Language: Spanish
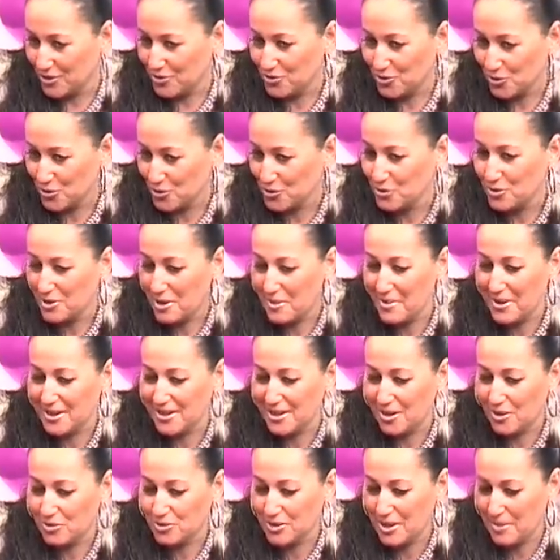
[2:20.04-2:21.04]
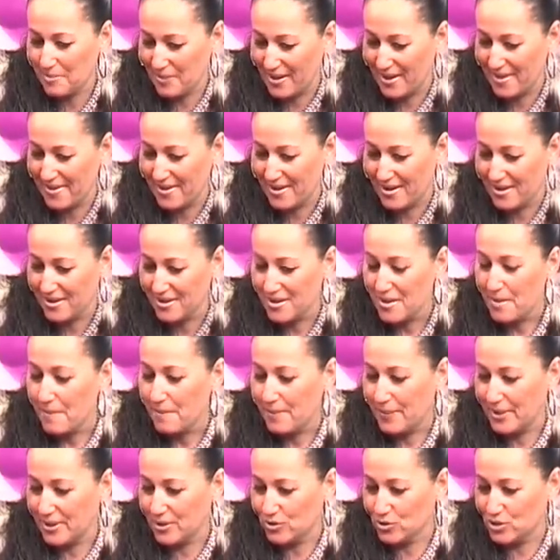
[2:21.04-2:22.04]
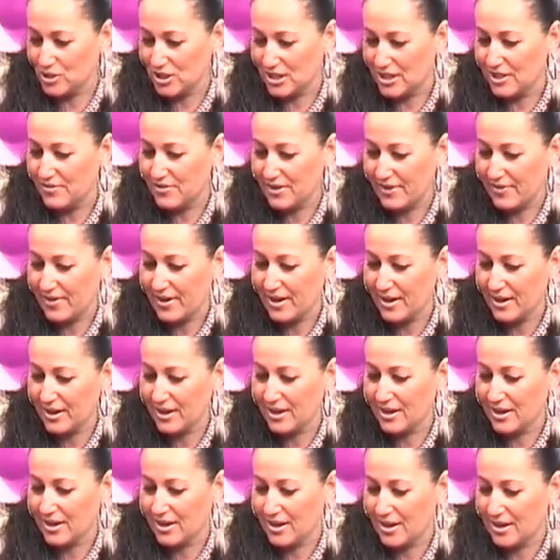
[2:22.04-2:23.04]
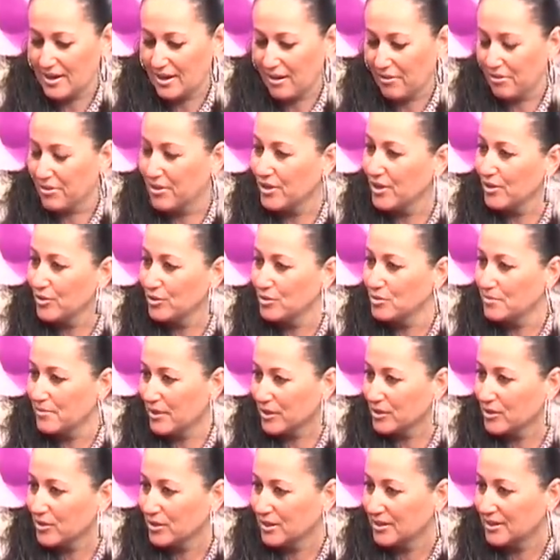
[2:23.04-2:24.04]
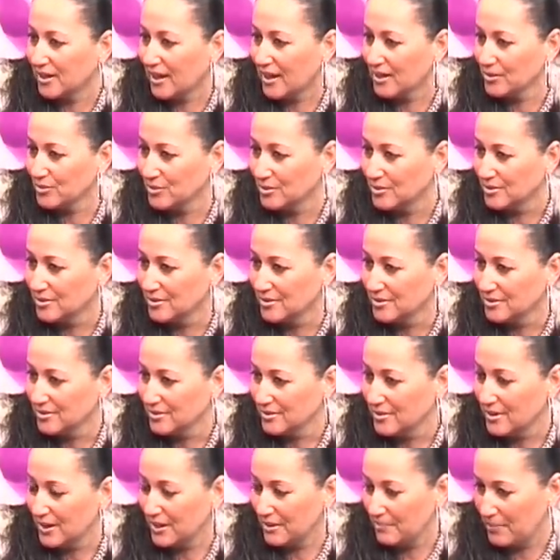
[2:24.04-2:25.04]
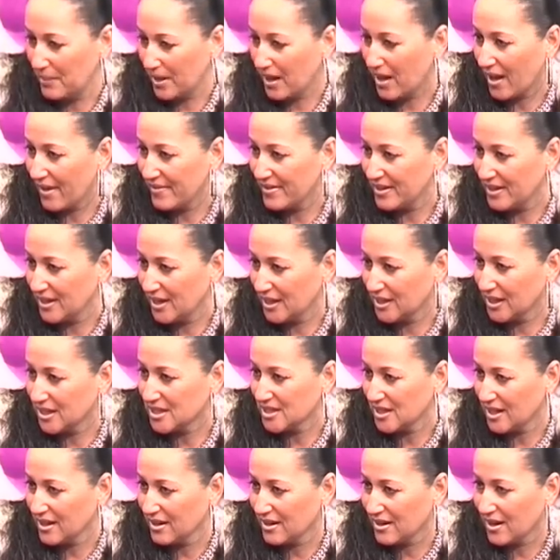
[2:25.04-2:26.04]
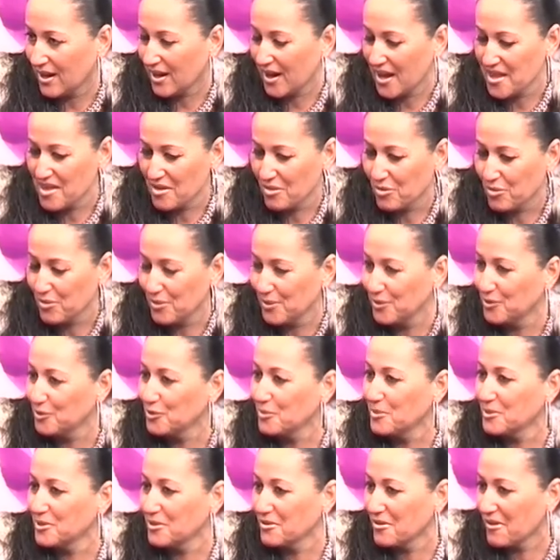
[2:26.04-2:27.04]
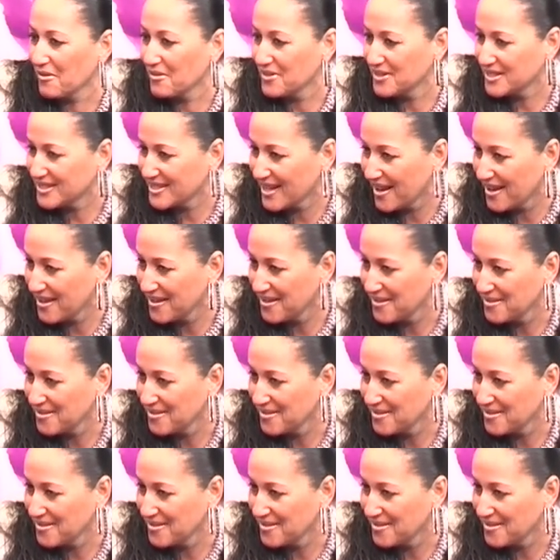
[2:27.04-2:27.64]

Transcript: yo soy una bailadora paya, pero sí que es verdad que he nacido en un barrio gitano, en Pescadería La Chanca, calle Anzuelo número 16.